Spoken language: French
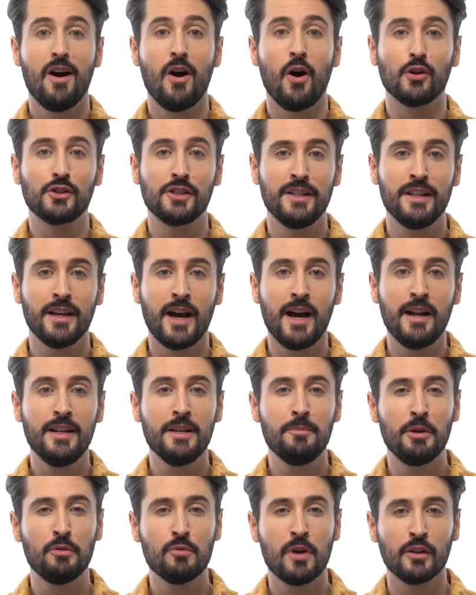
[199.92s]
En général,
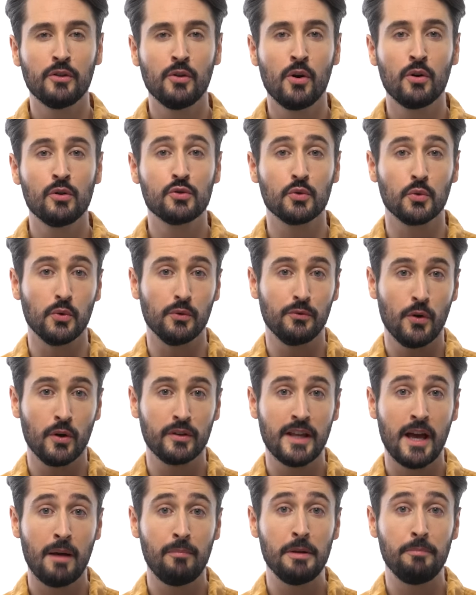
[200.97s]
les baignoires d'angle sont
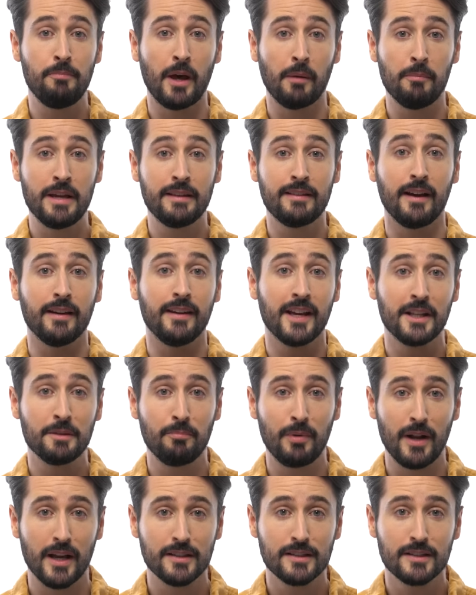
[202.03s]
confortables et permettent un gain de
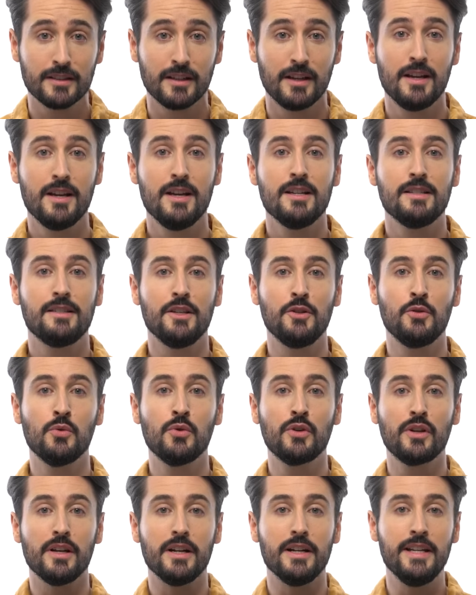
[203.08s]
place. C'est
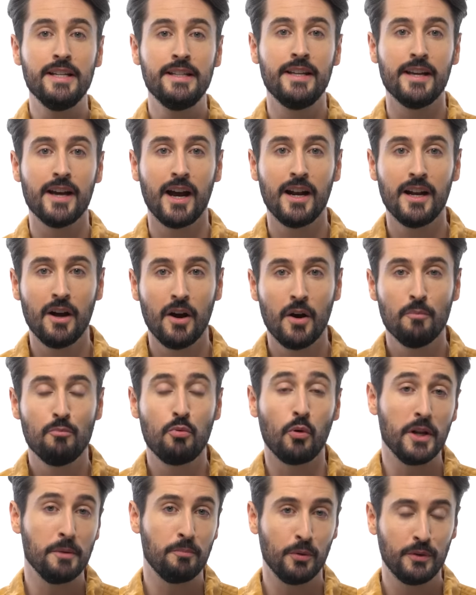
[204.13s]
donc l'idéal
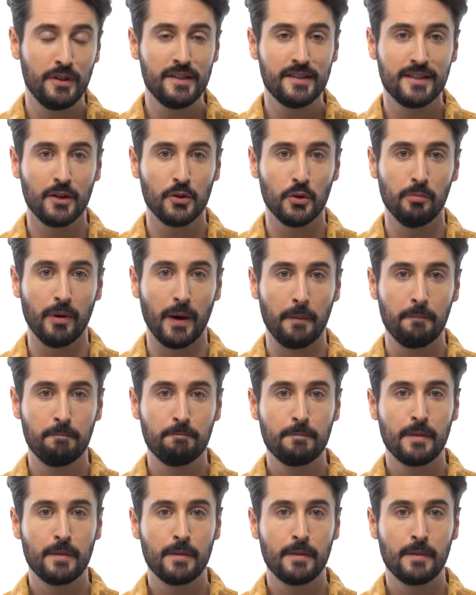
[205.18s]
pour les petites salles de bain.